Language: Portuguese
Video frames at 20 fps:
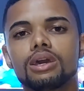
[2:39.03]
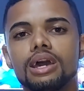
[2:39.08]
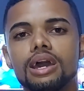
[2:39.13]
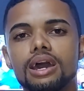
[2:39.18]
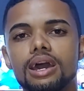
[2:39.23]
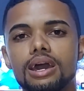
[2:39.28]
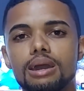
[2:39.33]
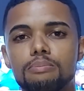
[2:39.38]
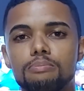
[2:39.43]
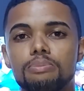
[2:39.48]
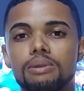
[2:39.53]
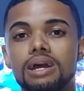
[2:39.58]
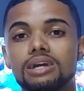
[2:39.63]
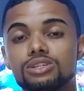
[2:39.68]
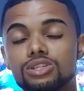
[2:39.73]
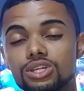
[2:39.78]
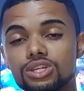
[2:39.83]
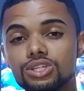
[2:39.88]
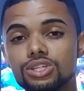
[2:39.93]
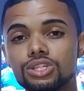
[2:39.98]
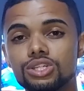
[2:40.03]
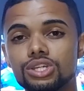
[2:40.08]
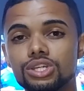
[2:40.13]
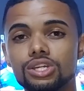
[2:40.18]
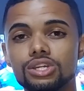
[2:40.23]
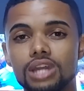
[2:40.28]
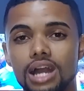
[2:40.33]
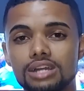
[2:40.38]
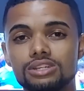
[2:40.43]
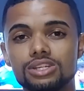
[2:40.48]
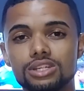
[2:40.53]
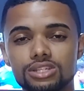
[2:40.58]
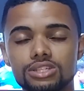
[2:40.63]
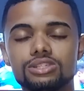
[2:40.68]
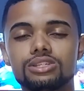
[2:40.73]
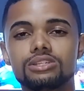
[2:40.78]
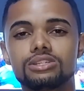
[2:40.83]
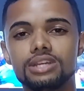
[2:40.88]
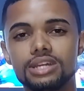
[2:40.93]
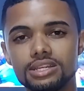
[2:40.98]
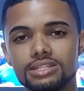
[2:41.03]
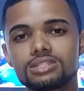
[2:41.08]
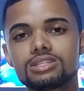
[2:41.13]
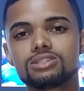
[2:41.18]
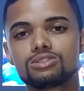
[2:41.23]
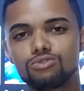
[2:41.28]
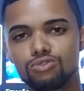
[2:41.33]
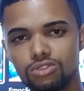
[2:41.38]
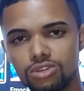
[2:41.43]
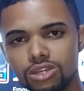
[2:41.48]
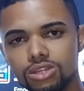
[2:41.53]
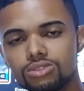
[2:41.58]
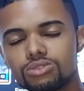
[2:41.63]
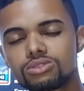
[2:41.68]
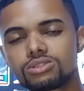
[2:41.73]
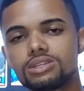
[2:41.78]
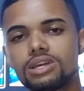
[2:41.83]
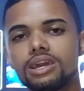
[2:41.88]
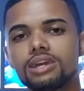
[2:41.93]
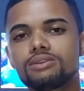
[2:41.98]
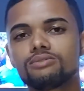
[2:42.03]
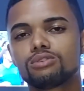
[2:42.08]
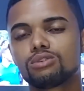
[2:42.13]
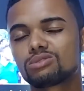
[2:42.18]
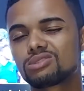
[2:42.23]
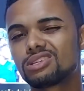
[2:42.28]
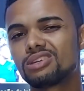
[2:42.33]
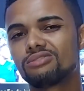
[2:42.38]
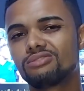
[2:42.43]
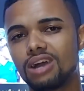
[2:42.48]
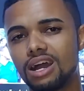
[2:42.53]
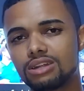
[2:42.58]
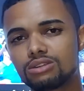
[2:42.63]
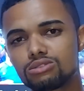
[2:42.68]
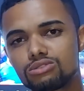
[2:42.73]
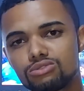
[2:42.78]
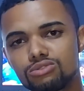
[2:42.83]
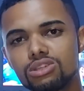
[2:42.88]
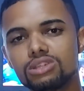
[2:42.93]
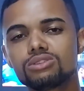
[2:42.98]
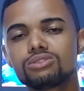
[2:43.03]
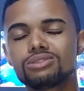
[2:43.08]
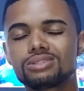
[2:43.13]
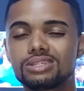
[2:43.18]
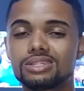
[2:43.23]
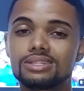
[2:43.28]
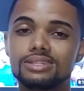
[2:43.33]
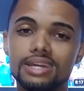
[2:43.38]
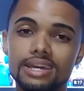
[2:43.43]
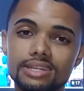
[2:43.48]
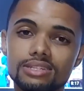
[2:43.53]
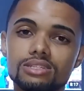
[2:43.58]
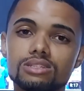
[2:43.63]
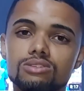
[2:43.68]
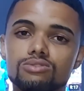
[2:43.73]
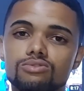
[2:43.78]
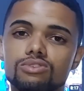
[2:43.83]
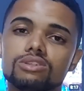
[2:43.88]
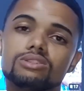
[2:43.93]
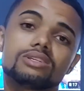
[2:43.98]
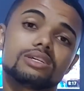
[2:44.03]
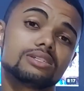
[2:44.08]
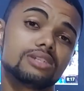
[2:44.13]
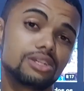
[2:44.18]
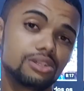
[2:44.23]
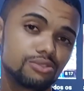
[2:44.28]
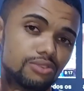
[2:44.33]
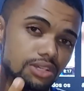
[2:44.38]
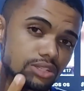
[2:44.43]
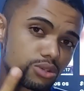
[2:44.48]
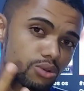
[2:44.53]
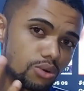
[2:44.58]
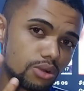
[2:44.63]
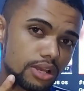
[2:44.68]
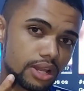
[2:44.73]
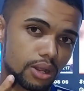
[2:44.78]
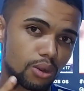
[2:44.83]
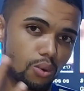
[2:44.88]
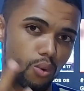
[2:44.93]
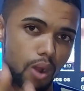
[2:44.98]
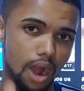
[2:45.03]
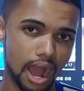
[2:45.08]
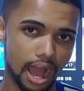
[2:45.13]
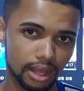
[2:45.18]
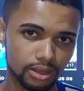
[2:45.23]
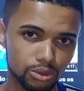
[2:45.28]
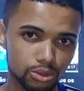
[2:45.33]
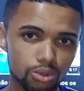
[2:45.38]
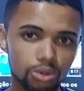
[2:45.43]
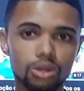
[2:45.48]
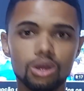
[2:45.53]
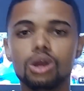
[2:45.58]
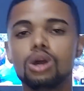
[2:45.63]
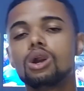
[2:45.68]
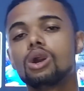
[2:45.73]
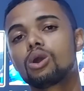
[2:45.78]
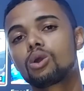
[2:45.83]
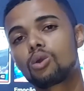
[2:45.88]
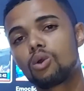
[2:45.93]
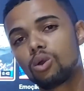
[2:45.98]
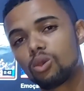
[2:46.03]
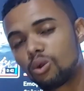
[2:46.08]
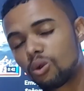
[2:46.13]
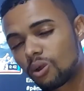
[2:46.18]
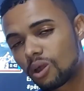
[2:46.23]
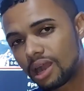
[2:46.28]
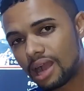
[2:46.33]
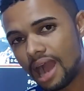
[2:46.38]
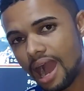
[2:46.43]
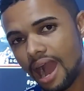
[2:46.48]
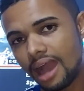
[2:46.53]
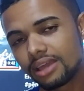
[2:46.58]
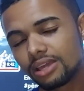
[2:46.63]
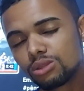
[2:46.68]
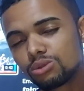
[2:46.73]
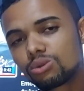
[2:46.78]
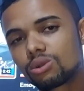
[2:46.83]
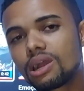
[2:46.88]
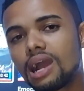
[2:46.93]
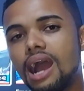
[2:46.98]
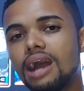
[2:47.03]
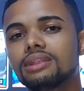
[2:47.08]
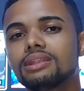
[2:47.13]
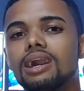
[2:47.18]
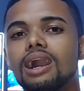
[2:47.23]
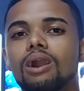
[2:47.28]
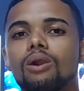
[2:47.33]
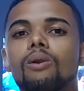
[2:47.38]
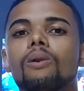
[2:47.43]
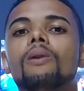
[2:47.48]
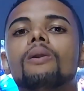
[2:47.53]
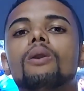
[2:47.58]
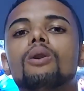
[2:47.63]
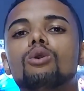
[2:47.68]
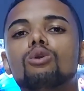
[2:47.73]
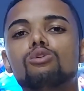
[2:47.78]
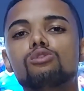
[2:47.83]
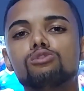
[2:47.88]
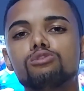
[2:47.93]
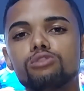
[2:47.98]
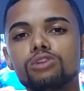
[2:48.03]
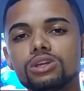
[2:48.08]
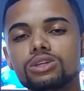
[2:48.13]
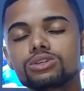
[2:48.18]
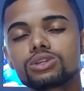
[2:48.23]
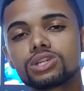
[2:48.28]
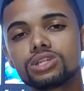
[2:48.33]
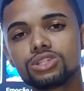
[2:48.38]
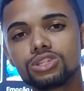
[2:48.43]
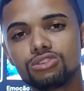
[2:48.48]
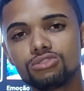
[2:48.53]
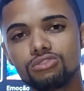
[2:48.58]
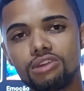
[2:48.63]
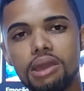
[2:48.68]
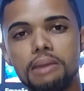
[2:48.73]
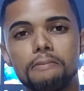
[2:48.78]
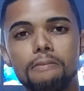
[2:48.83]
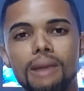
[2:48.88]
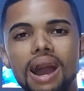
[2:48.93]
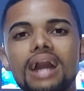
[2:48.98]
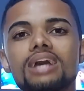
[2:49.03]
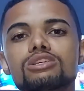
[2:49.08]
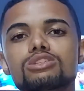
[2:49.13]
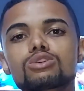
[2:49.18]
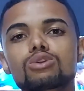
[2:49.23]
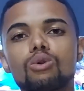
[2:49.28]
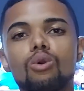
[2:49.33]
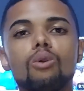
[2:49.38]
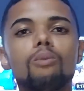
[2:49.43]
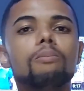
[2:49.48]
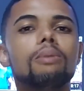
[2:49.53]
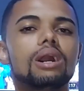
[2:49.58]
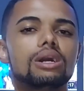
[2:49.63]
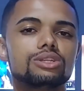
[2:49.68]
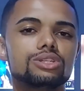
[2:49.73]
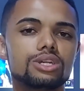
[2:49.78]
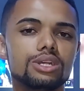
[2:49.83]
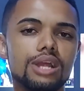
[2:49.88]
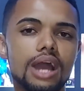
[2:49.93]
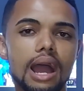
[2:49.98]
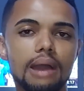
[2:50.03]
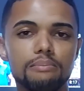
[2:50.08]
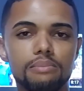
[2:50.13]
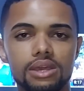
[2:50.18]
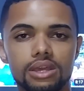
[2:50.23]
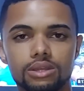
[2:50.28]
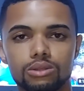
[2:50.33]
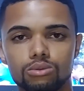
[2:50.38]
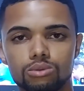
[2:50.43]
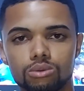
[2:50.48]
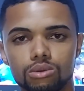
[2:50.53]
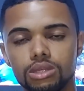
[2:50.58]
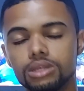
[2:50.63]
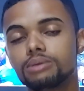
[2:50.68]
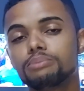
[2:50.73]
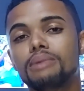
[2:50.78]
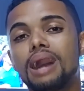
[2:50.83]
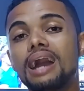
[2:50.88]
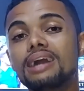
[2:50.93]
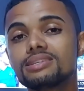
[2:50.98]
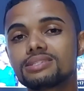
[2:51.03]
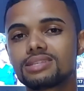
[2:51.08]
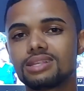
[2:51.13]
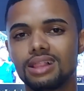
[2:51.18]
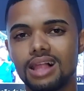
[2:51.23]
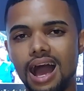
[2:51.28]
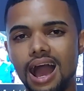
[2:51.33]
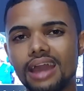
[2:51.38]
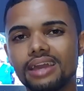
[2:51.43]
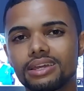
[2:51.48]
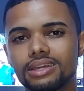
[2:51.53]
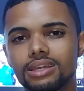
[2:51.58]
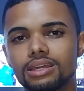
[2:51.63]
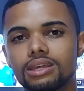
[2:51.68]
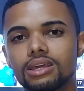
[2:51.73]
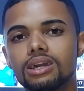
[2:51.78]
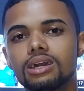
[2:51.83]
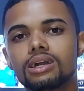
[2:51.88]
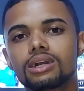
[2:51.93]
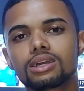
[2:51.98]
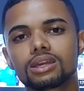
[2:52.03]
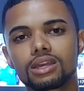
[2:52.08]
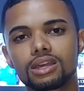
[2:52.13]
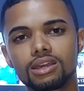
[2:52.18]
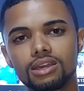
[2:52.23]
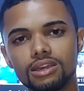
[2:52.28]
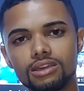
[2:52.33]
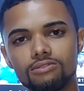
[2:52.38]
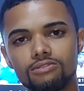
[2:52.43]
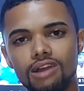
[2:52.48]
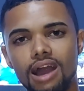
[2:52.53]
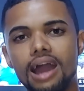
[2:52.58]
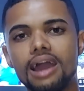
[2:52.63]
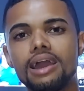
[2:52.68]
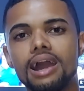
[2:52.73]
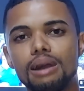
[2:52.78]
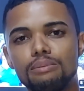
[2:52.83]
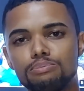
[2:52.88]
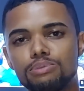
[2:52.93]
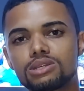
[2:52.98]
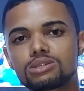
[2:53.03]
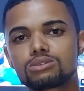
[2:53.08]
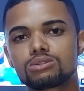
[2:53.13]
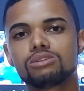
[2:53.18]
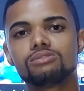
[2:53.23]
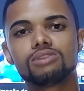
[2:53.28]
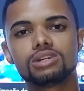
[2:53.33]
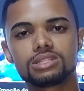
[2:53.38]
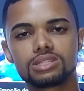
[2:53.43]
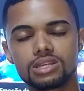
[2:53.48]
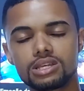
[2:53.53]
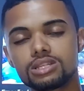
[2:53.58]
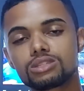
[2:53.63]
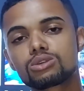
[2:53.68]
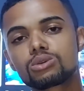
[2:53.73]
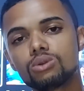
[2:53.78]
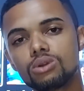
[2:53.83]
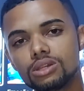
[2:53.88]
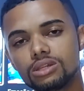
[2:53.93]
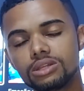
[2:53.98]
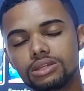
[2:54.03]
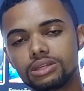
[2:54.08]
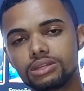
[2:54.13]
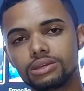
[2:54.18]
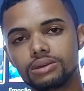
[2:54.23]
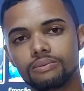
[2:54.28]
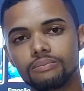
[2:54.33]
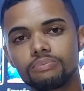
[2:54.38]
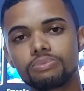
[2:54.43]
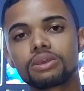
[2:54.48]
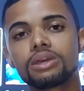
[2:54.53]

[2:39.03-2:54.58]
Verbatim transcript: É, pra gente, a gente, desses vídeos, né, vão ser vários vídeos, e desses vídeos a gente vai escolher quatro, colocar aí no canal. O vídeo que tiver mais compartilhamento e mais like, que vai a pessoa vai ser escolhida.